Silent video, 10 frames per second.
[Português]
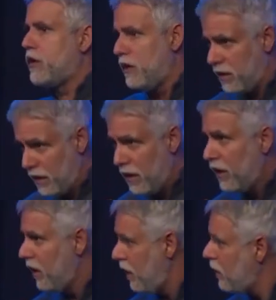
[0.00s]
assim:
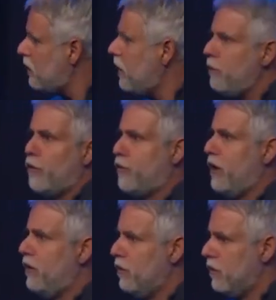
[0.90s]
entra, meu
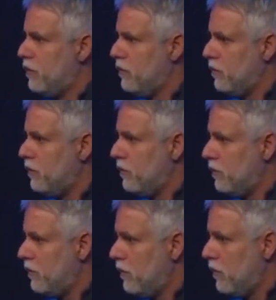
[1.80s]
filho.
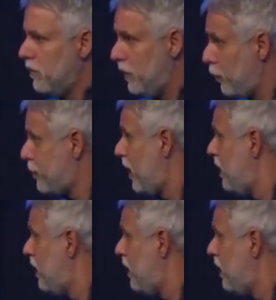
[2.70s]
E eu